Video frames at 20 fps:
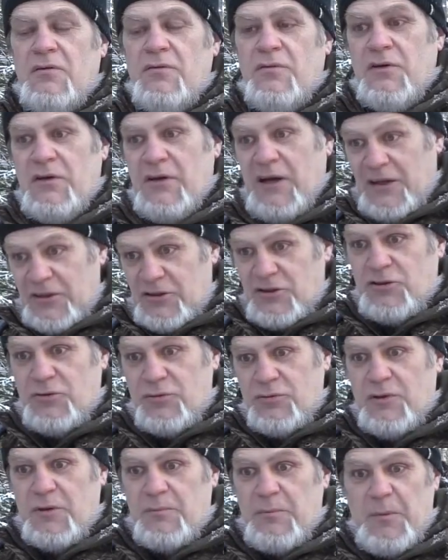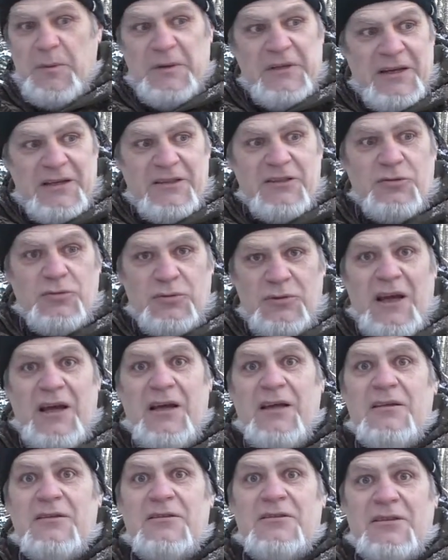вы отсюда попадаете
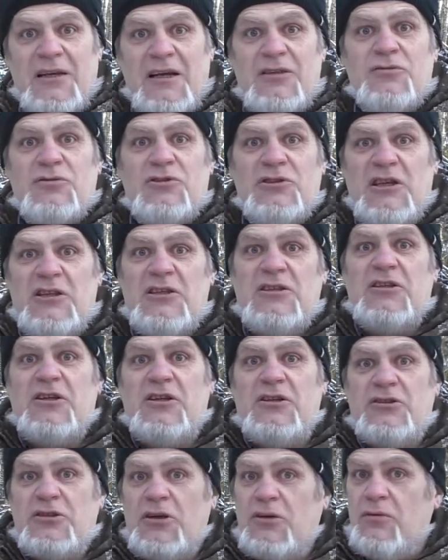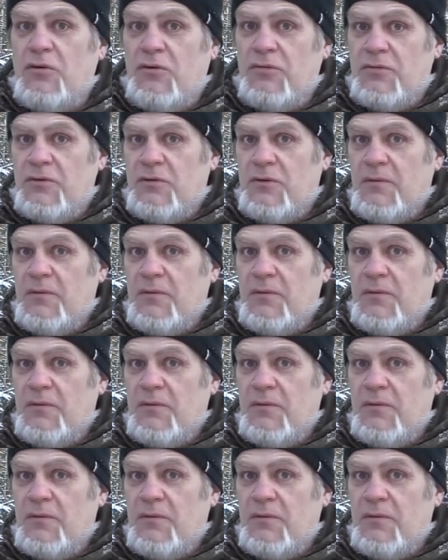туда сразу же за несколько шагов.